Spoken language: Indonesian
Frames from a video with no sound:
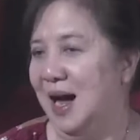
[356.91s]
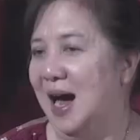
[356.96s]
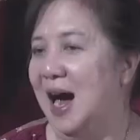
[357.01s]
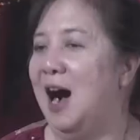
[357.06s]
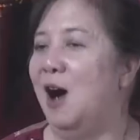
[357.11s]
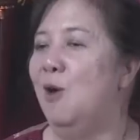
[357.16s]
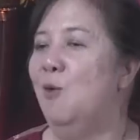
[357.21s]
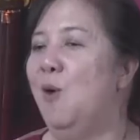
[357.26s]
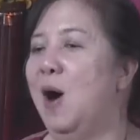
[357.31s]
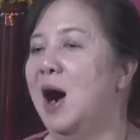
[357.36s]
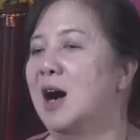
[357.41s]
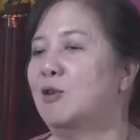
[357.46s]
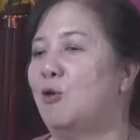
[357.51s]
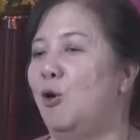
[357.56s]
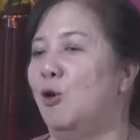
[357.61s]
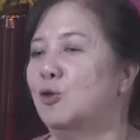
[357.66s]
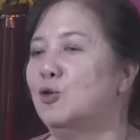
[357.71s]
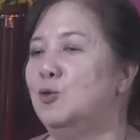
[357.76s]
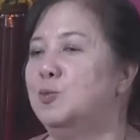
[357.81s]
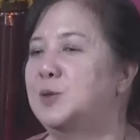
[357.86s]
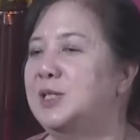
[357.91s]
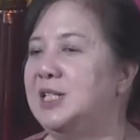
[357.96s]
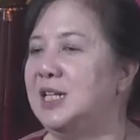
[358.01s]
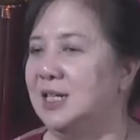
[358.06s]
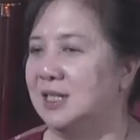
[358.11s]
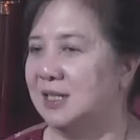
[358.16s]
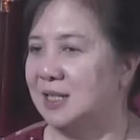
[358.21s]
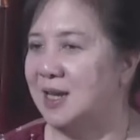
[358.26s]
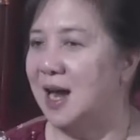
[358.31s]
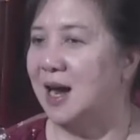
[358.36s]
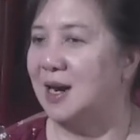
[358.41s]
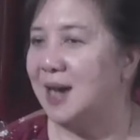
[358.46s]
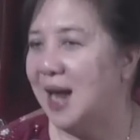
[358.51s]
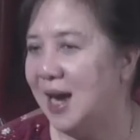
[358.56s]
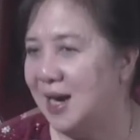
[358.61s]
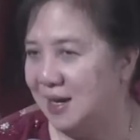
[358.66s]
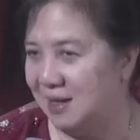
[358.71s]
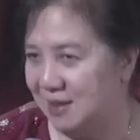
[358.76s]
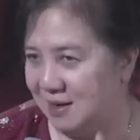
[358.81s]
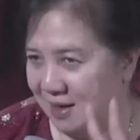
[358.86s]
hawa korupsi sedang
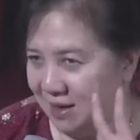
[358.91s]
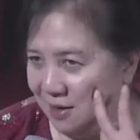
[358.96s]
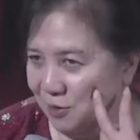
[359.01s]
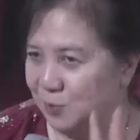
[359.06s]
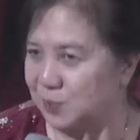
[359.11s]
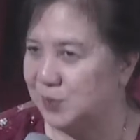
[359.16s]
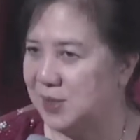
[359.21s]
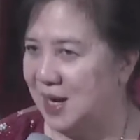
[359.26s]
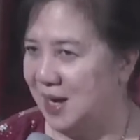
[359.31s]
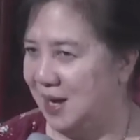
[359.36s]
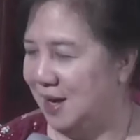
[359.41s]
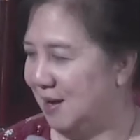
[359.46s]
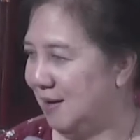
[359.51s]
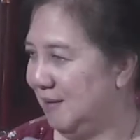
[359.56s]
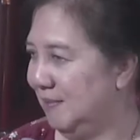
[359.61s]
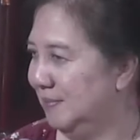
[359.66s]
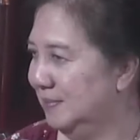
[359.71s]
naik di hidup saya.